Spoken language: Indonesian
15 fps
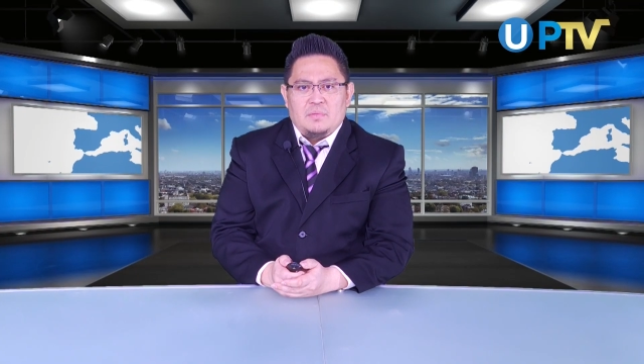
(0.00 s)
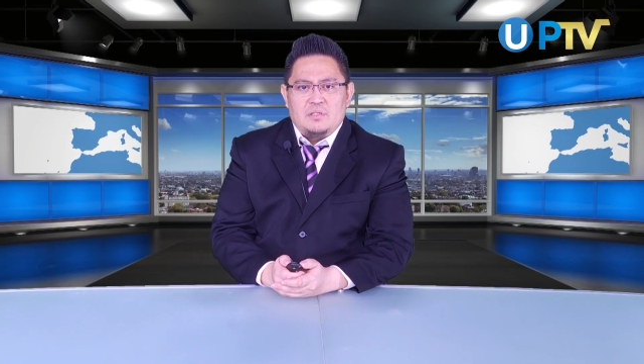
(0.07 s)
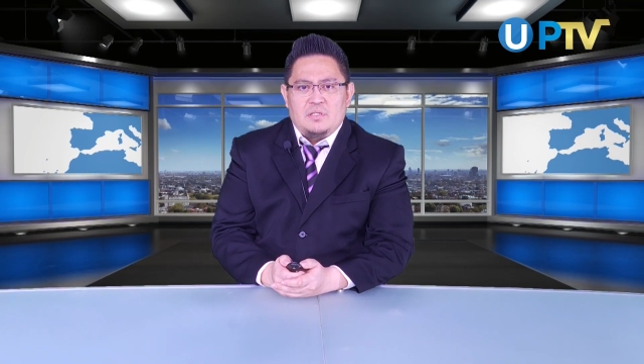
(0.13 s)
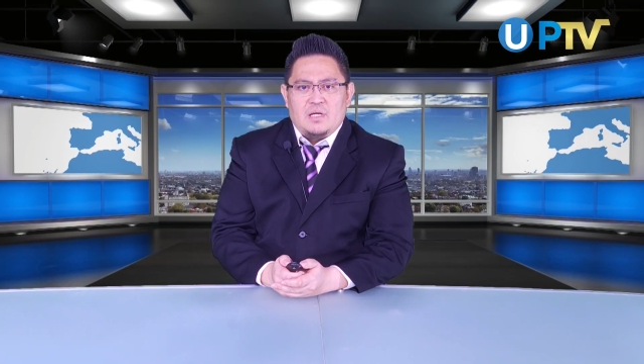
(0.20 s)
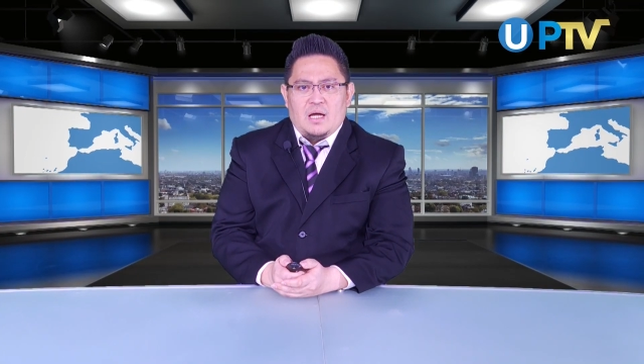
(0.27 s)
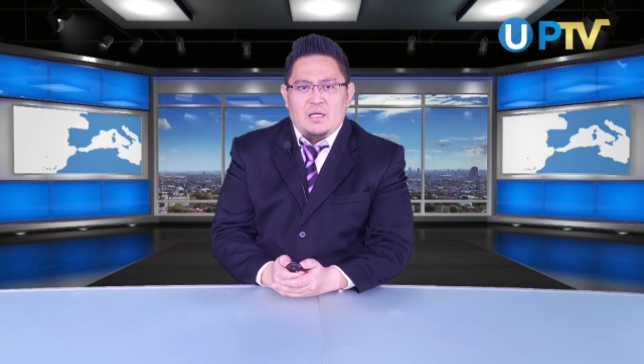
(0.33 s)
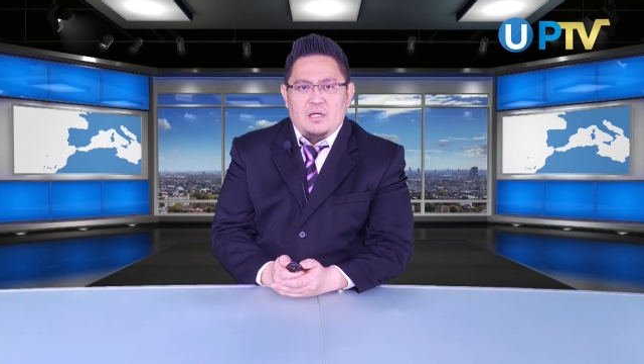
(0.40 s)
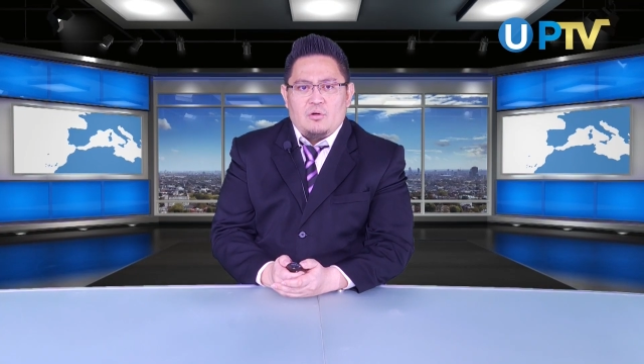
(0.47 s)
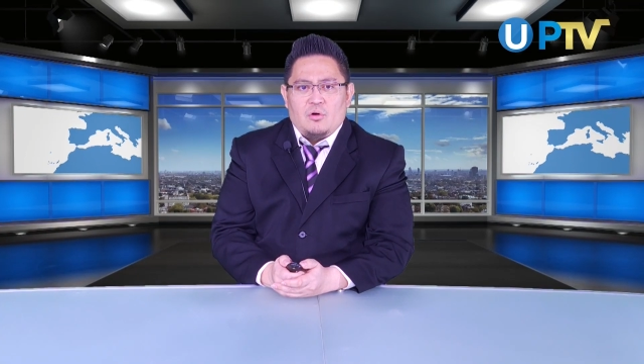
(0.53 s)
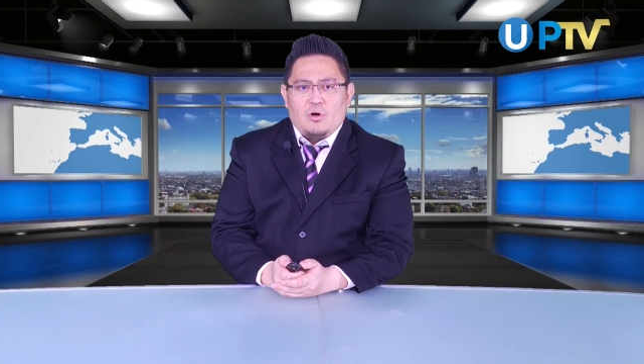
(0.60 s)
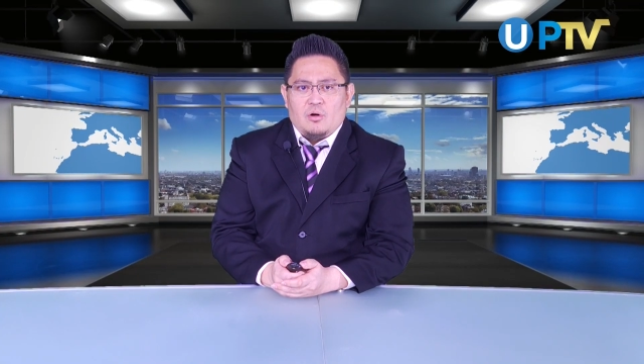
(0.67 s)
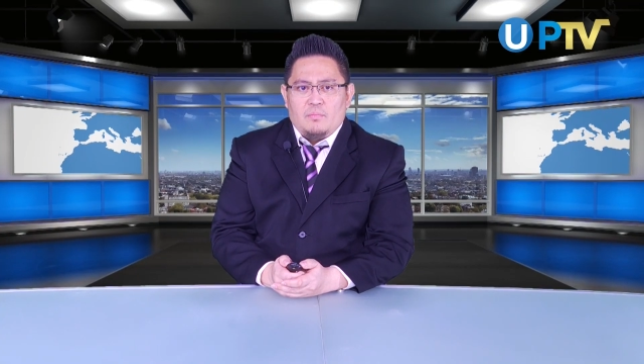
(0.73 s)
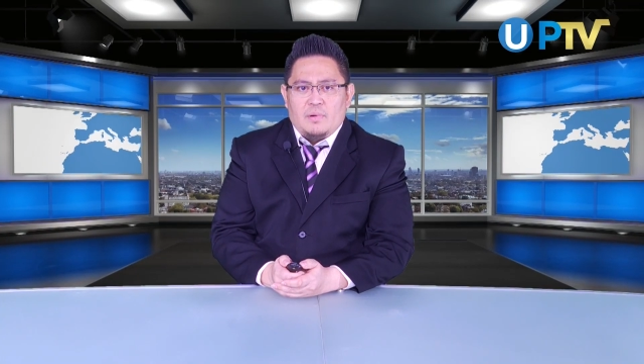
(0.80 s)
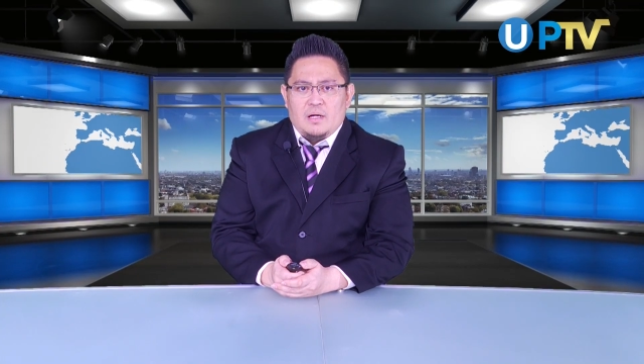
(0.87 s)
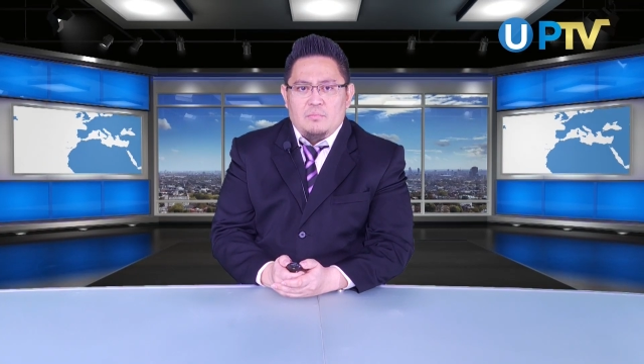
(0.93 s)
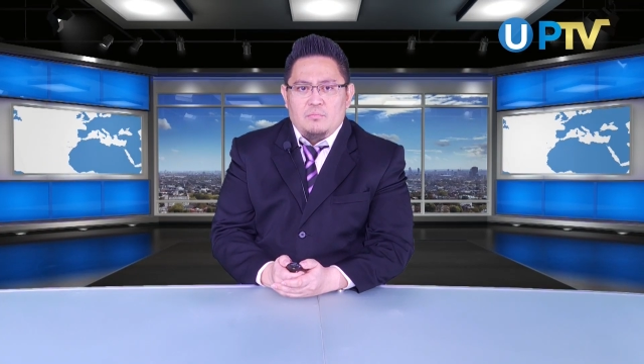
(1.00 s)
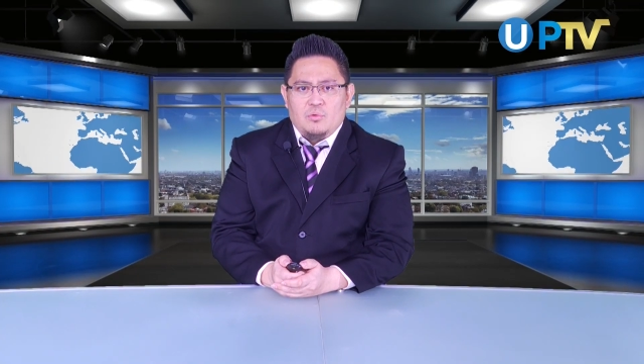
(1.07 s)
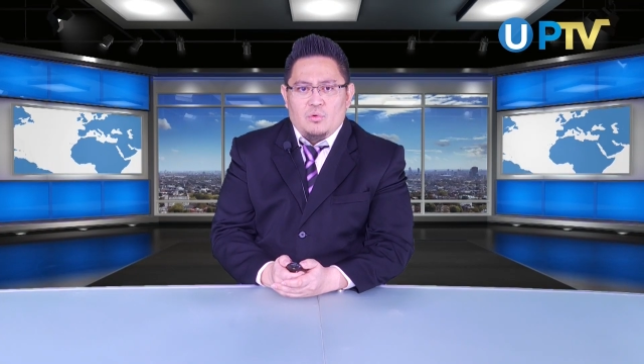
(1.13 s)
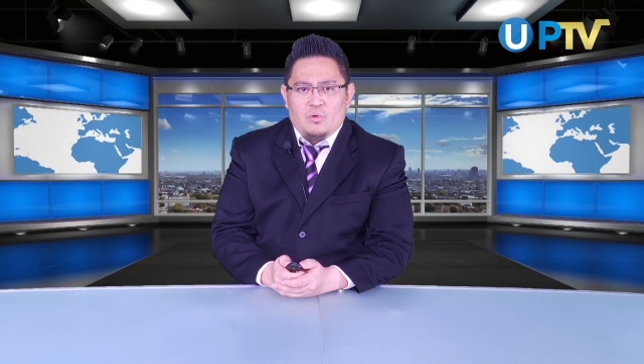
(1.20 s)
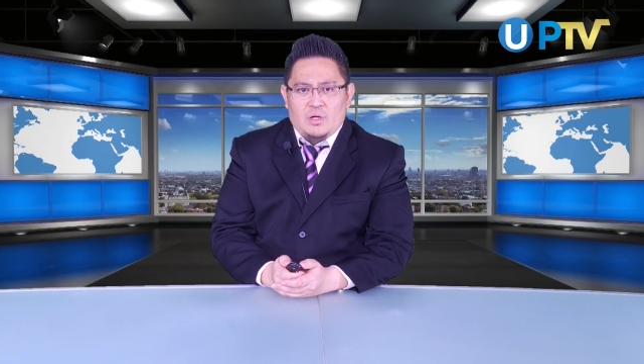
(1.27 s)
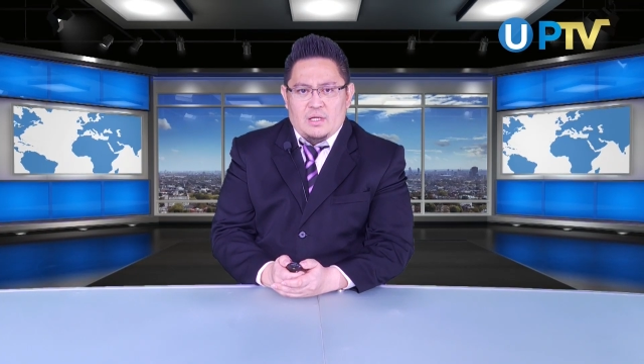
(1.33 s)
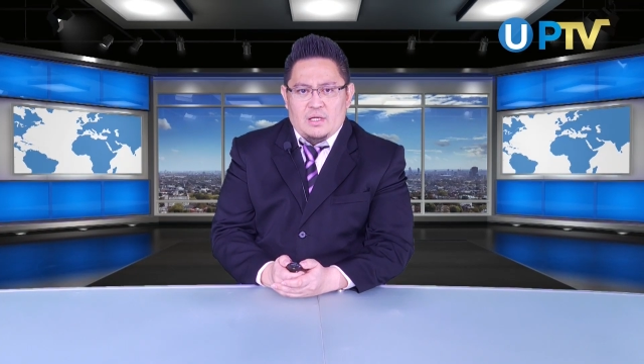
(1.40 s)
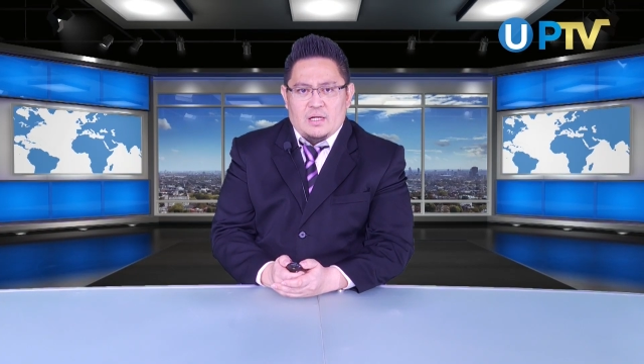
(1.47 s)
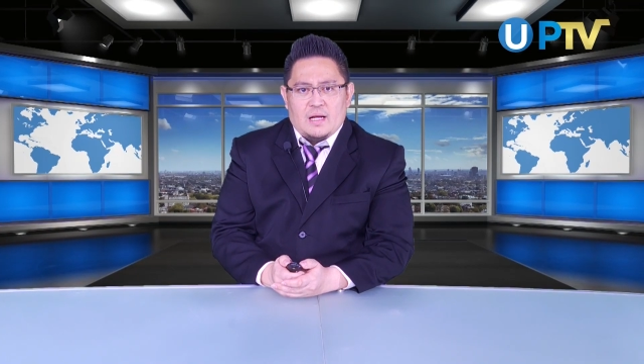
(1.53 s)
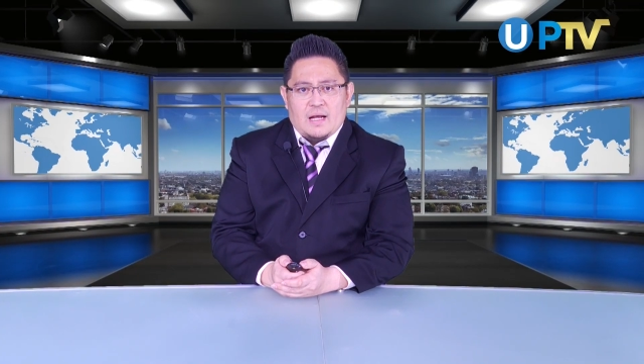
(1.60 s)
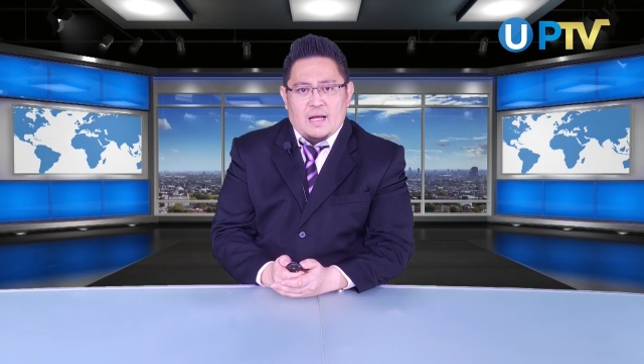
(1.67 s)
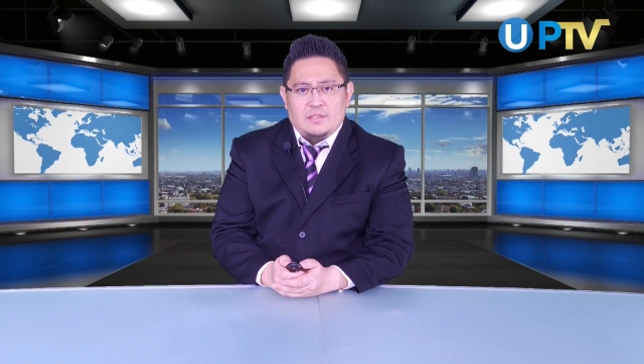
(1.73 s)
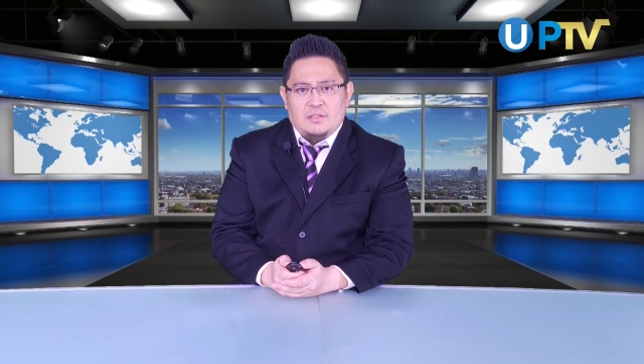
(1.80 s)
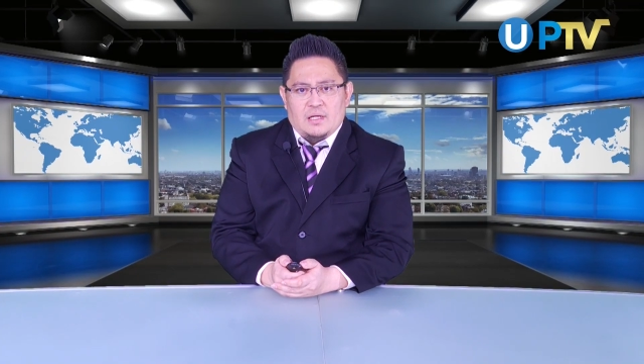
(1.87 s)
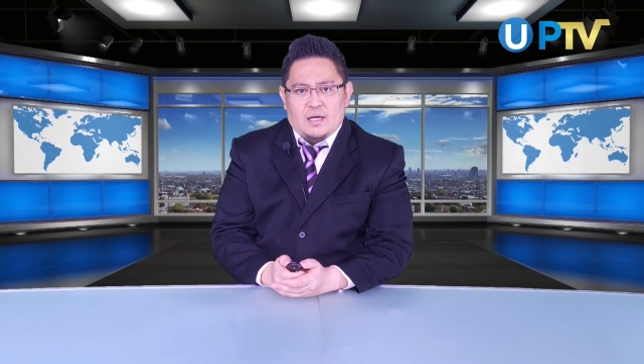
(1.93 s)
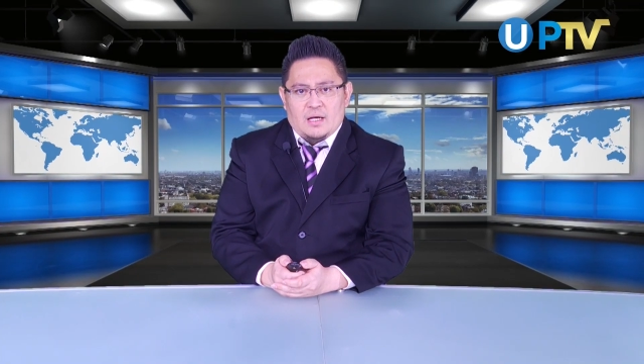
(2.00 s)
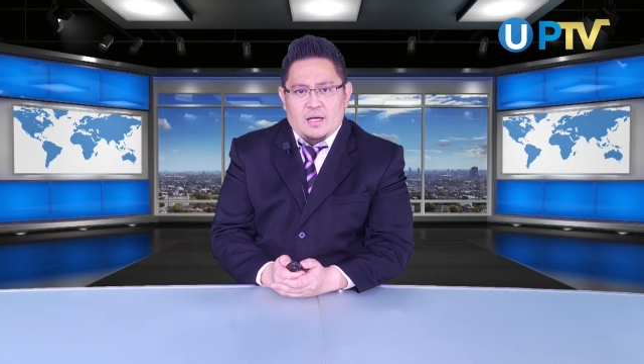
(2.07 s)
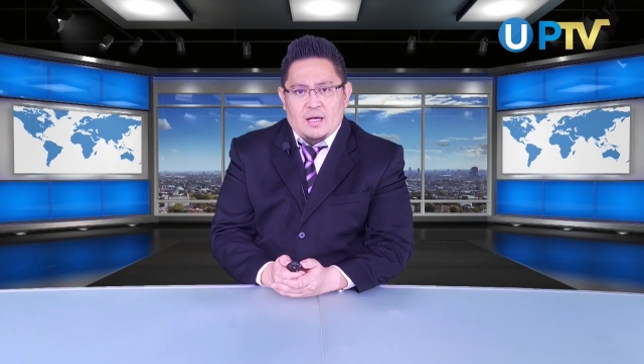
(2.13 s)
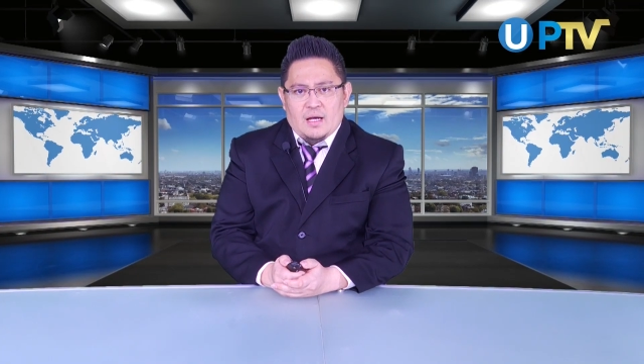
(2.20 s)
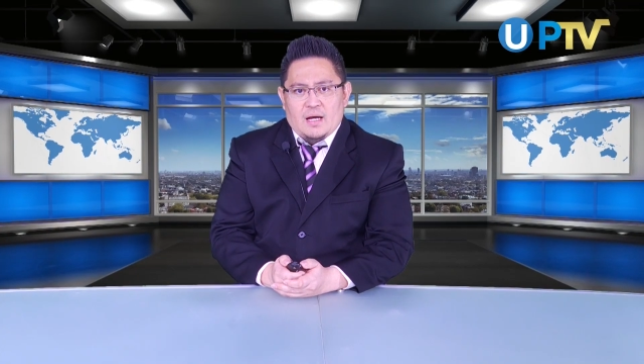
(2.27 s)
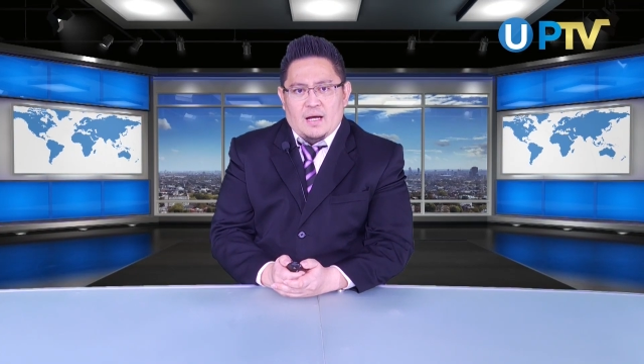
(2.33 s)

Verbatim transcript: menjadi korban bully rekannya.